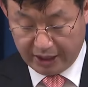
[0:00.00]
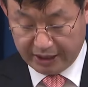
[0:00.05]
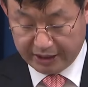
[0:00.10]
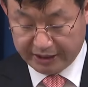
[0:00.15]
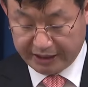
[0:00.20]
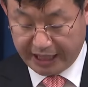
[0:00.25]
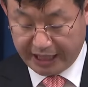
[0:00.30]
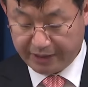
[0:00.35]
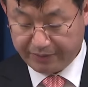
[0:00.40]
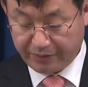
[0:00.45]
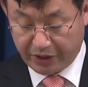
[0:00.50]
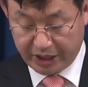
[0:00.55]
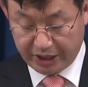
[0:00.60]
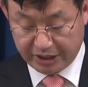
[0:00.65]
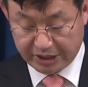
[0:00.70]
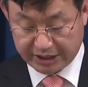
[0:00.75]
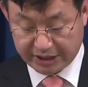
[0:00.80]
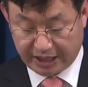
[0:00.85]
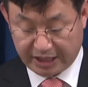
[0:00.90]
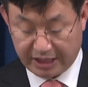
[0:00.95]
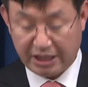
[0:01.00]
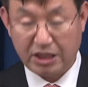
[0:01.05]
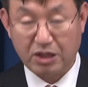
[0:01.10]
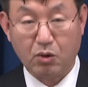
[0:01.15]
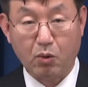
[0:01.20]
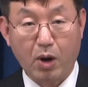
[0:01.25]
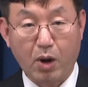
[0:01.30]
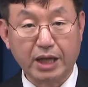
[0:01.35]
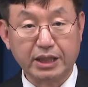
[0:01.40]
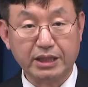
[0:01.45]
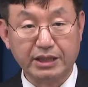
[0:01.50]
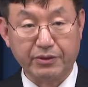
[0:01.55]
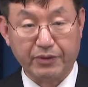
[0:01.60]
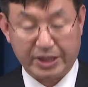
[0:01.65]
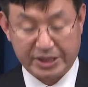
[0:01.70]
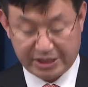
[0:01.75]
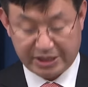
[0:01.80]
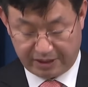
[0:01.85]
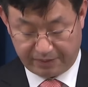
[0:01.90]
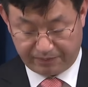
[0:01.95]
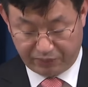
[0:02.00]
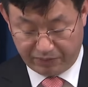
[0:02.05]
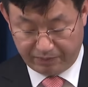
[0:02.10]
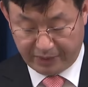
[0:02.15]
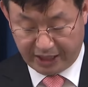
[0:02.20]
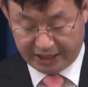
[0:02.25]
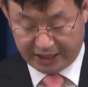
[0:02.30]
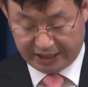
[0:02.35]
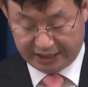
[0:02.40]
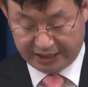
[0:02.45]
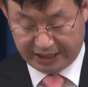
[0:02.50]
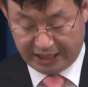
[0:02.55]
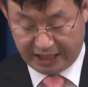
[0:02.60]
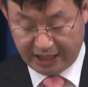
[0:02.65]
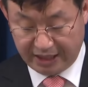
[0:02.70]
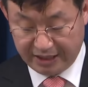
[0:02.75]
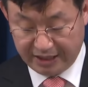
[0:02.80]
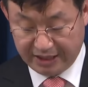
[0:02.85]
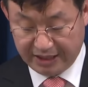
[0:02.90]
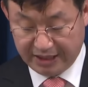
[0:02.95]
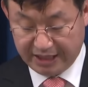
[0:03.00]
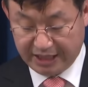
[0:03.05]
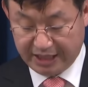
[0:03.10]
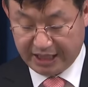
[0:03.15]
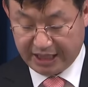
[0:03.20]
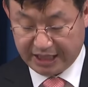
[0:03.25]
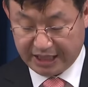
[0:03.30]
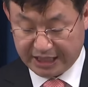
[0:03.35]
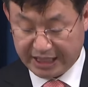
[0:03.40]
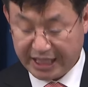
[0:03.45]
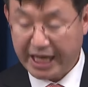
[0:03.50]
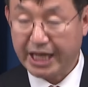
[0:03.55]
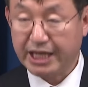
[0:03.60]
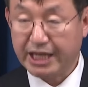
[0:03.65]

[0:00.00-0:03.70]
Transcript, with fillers: 네이버의 의사를 확인해 왔을 뿐만 아니라 이에